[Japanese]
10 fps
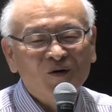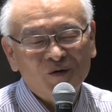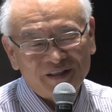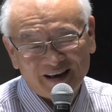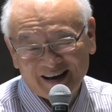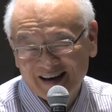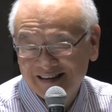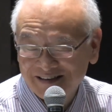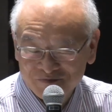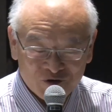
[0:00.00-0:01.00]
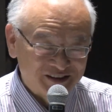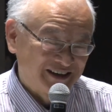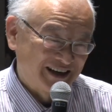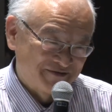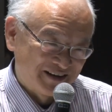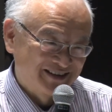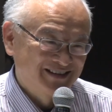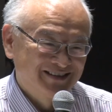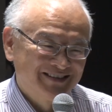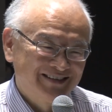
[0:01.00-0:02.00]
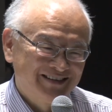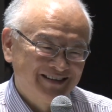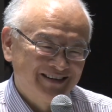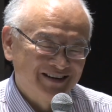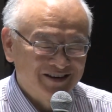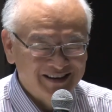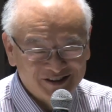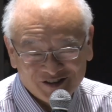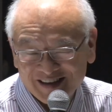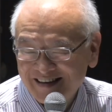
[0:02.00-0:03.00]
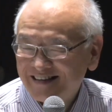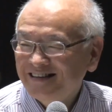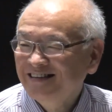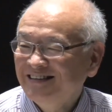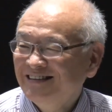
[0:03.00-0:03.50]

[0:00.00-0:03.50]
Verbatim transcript: お願い申し上げます以上です